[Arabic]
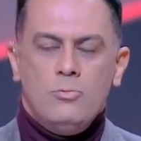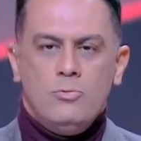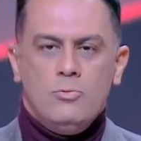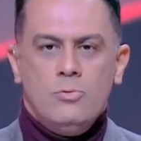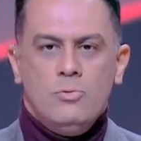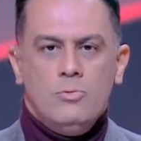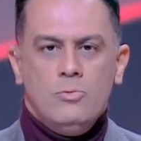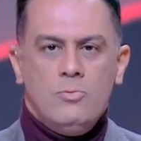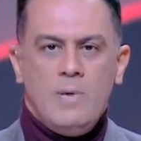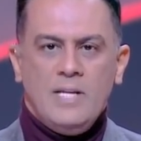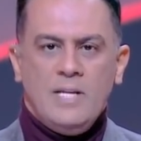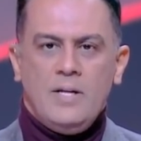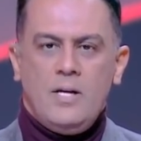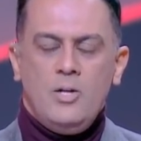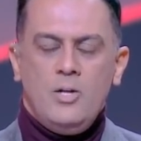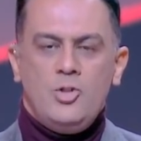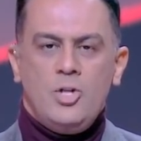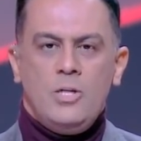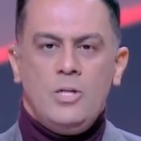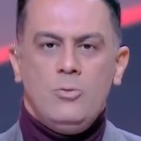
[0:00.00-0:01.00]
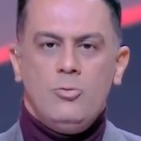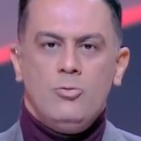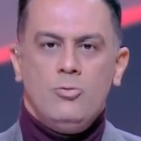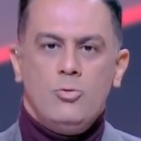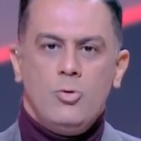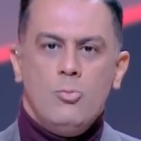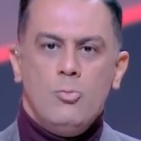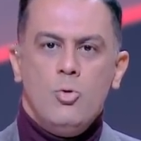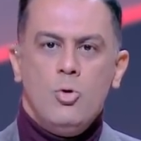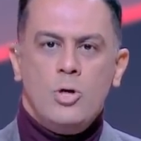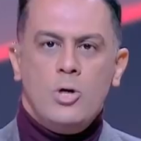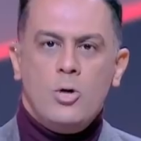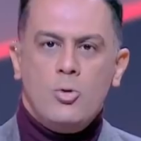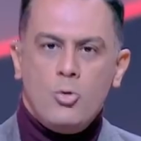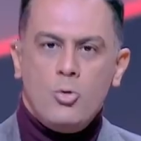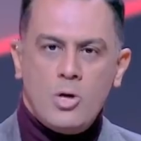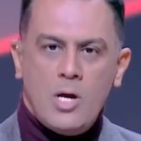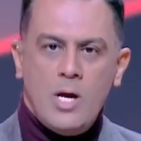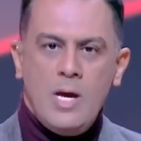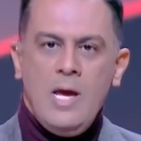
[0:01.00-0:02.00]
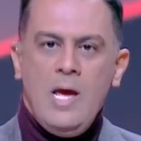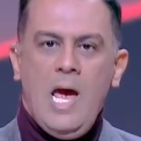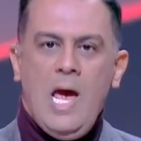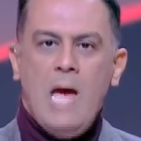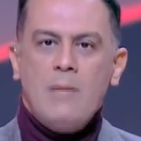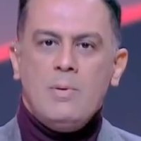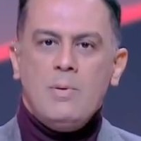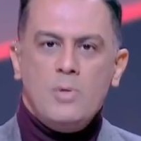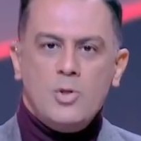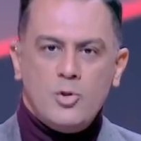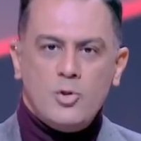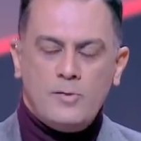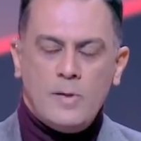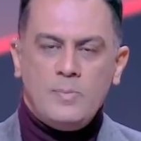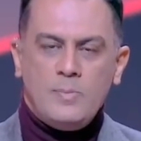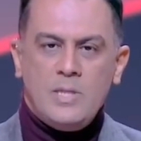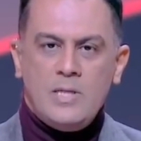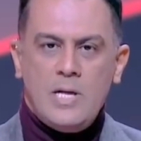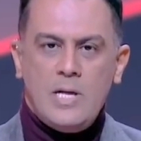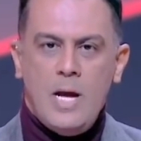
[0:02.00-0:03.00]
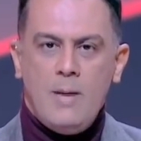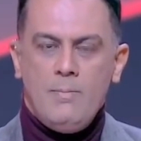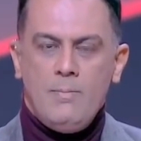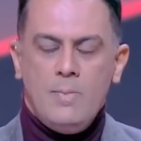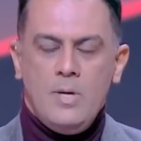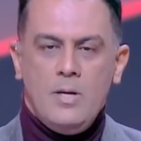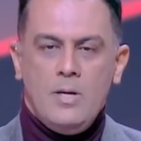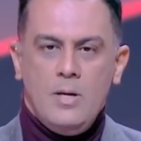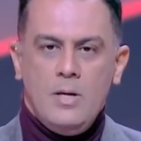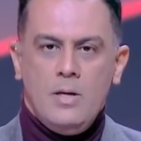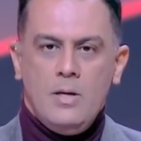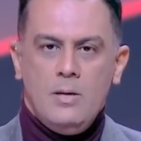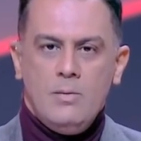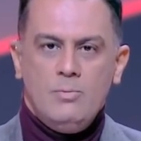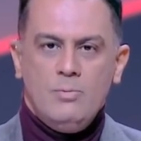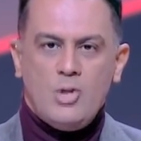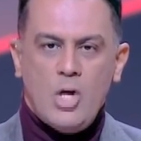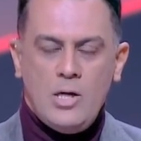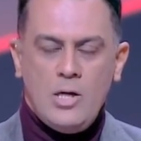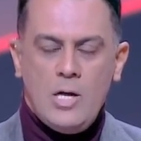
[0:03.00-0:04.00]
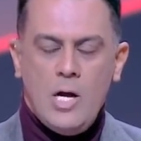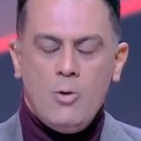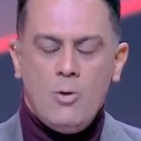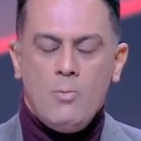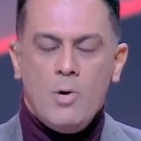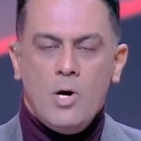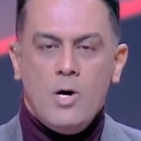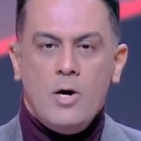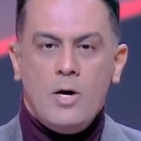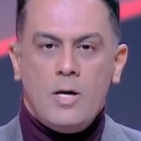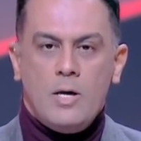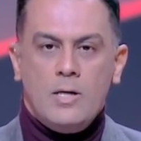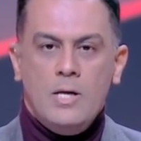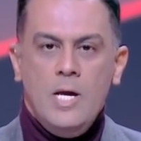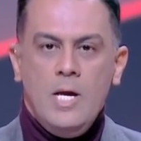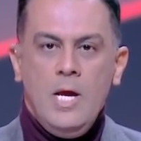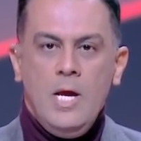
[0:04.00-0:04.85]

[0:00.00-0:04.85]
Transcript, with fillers: وما اعتقدش انه جمهور الكوره حابب يشوفها بترجع آه، بشكل او باخر.